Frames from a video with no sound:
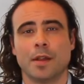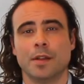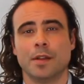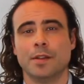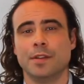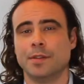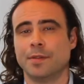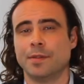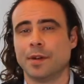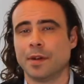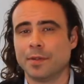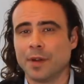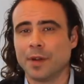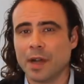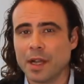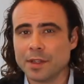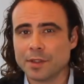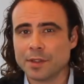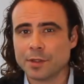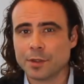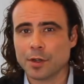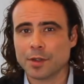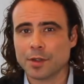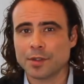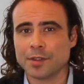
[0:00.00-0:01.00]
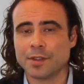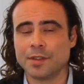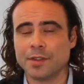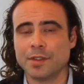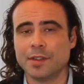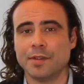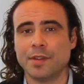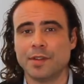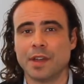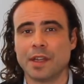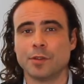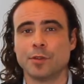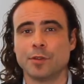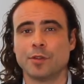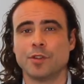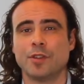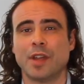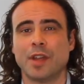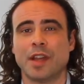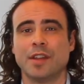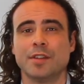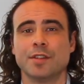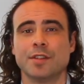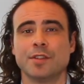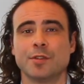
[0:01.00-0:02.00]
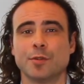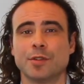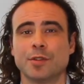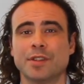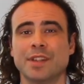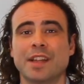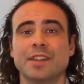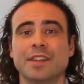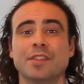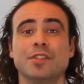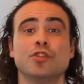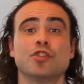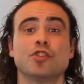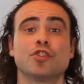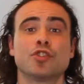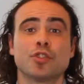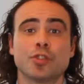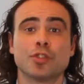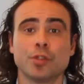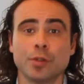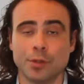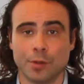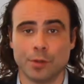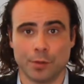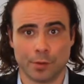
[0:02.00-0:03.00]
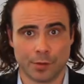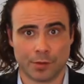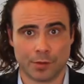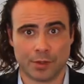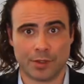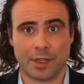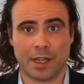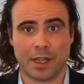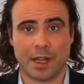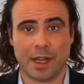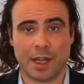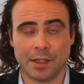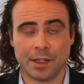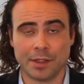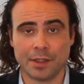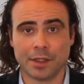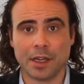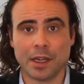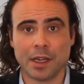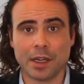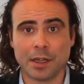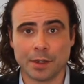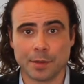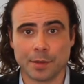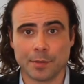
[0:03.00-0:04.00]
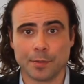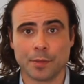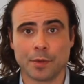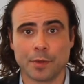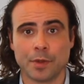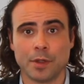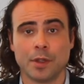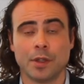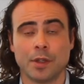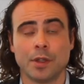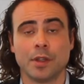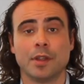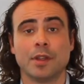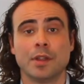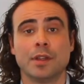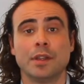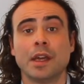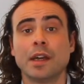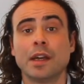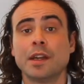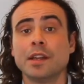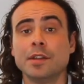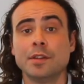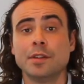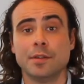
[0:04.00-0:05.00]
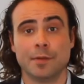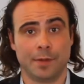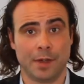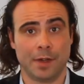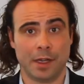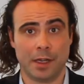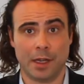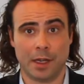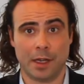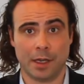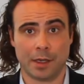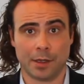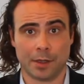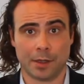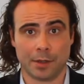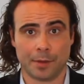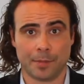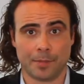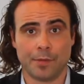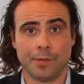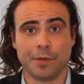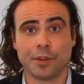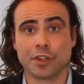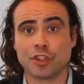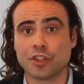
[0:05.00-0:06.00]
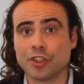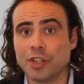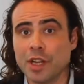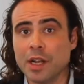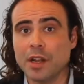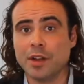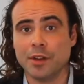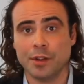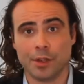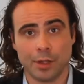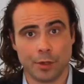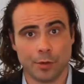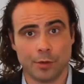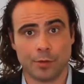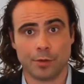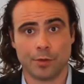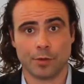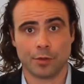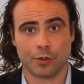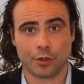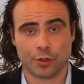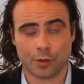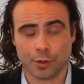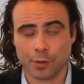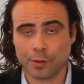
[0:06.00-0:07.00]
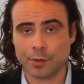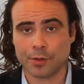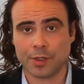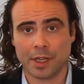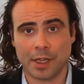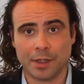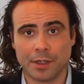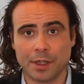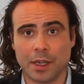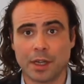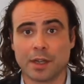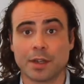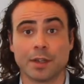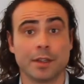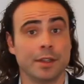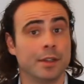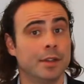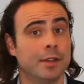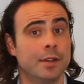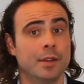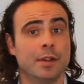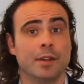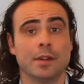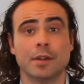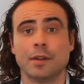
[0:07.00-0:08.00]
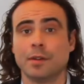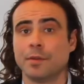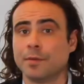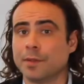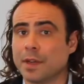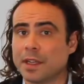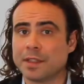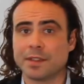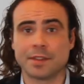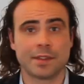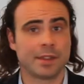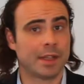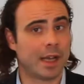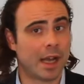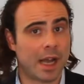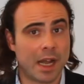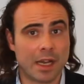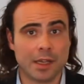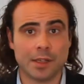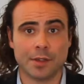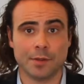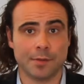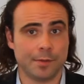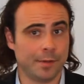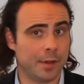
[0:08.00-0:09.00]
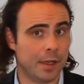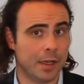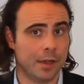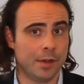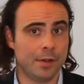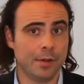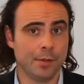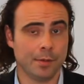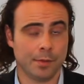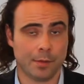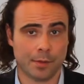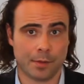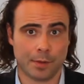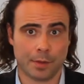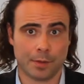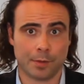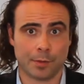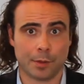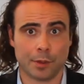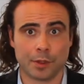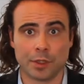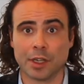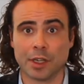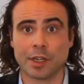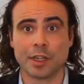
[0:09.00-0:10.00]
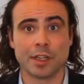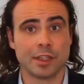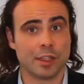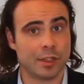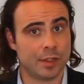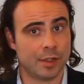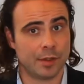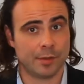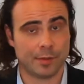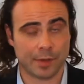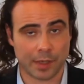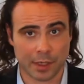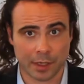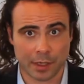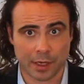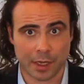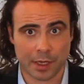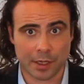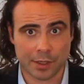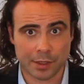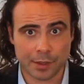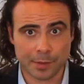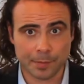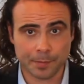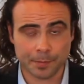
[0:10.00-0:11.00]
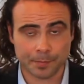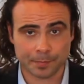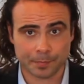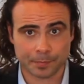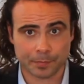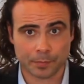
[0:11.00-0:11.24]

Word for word: Die Verfahrenskosten, die werden durch einen sogenannten Stundungsantrag nach hinten verlagert. Wir stellen den Stundungsantrag in fast allen Fällen von gerichtlichen Vergleichen